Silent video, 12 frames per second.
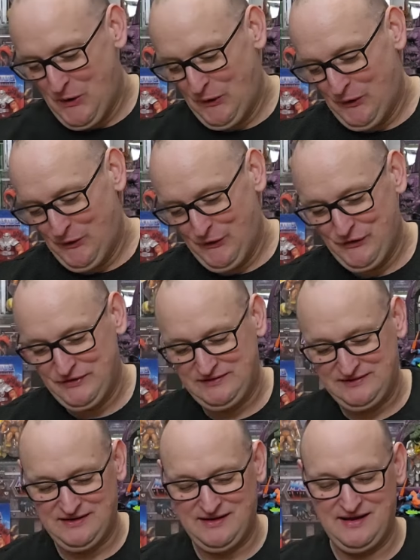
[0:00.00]
Und
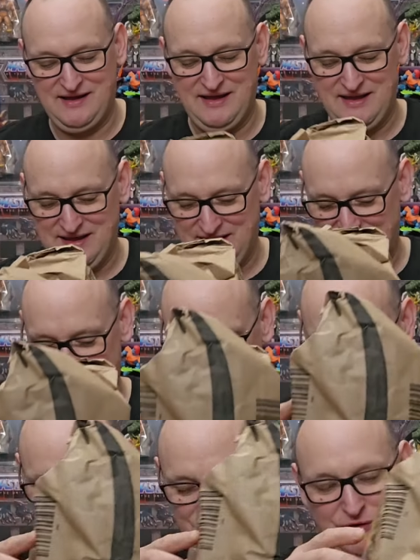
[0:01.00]
äh,
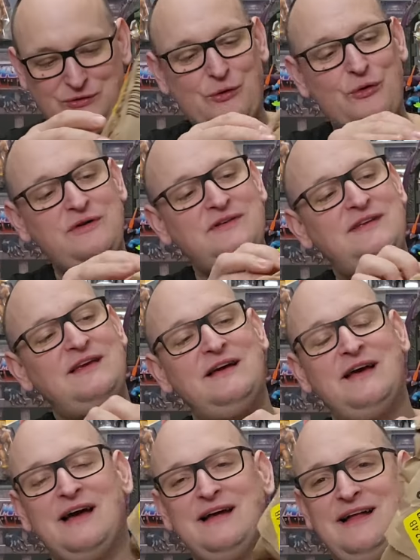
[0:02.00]
der verrückte Hund ist
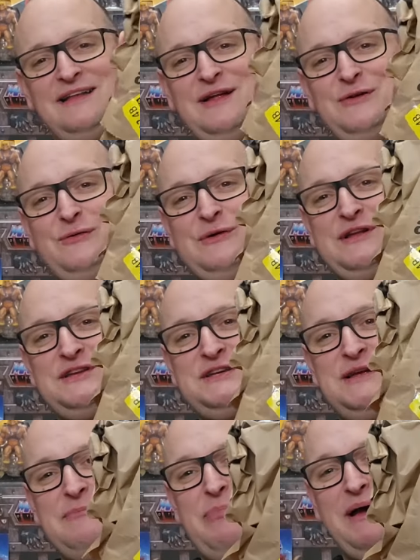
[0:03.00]
hingegangen, hat natürlich
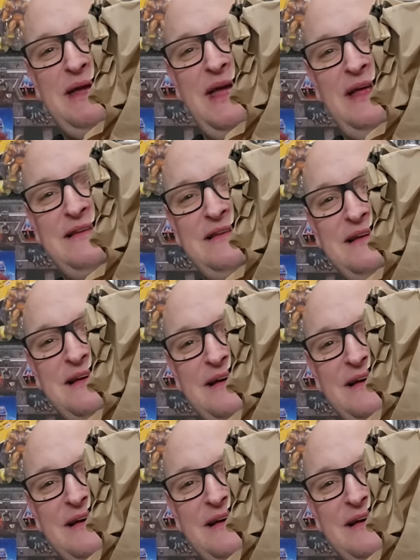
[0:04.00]
hier ein Paket äh,